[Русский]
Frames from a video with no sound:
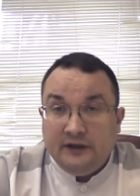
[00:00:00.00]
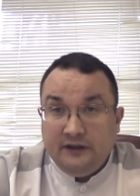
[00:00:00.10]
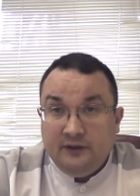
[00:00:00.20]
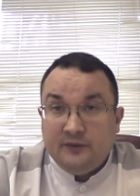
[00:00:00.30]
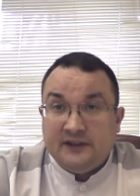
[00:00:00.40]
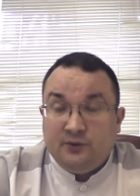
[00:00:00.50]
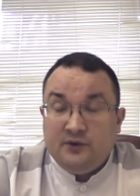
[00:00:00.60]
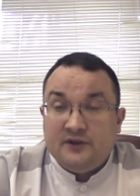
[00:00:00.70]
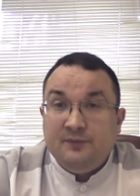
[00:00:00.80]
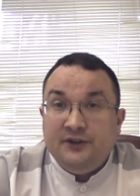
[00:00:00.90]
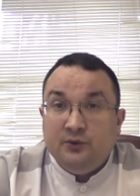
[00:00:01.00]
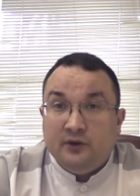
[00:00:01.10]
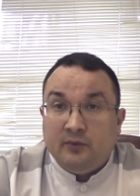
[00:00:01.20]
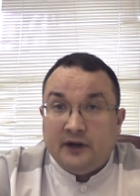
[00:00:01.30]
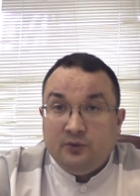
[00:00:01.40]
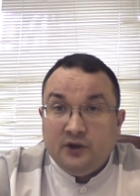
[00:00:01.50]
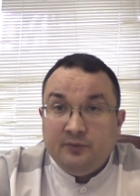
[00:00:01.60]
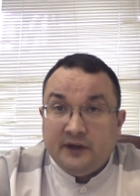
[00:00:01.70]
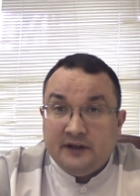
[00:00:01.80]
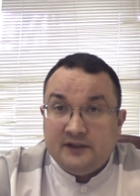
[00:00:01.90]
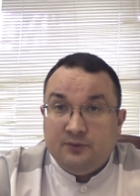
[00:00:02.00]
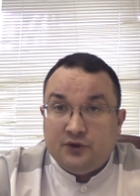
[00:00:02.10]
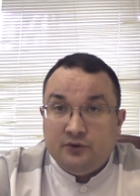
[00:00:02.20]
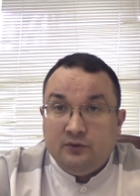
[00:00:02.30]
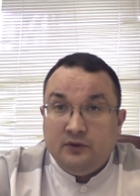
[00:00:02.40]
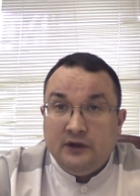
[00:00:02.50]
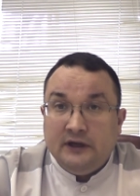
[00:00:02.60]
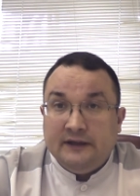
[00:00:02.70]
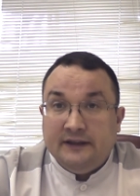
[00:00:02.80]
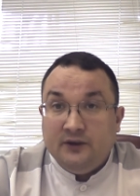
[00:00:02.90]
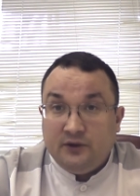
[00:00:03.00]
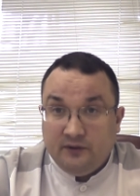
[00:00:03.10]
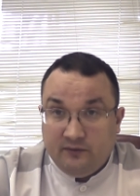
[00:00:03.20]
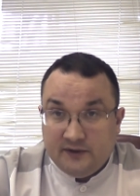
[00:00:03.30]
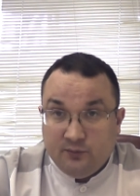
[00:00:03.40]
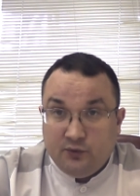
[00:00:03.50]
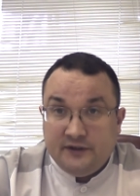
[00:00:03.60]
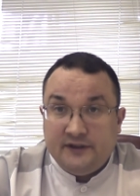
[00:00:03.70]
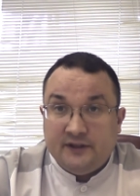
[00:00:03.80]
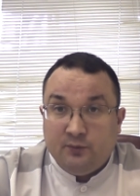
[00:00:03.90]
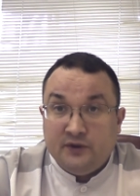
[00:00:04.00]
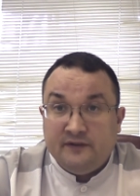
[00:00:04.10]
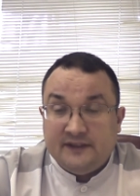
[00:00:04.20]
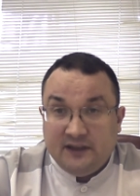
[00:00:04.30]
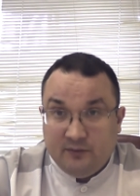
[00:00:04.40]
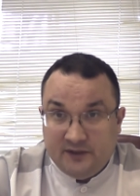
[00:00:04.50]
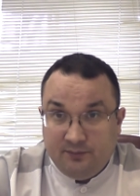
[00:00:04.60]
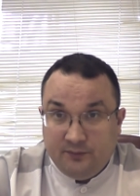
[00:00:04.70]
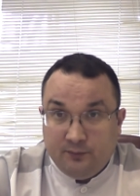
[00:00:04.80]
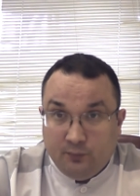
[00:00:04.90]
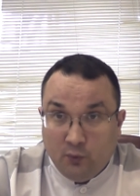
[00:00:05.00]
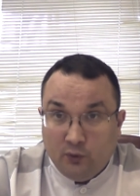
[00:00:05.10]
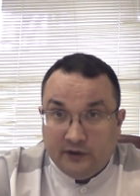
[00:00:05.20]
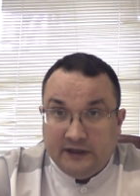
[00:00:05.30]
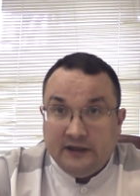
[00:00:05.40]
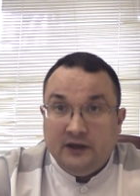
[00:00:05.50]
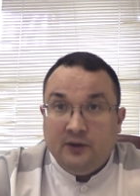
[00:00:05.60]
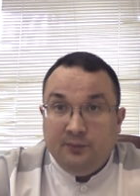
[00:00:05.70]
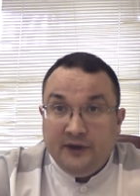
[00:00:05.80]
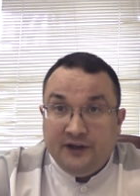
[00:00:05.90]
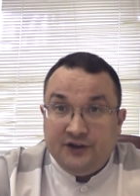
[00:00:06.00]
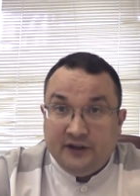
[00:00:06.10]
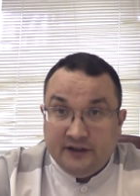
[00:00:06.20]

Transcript: И мы сотрудничаем с пятью лабораториями разными, что дает нам возможность использовать самый полный перечень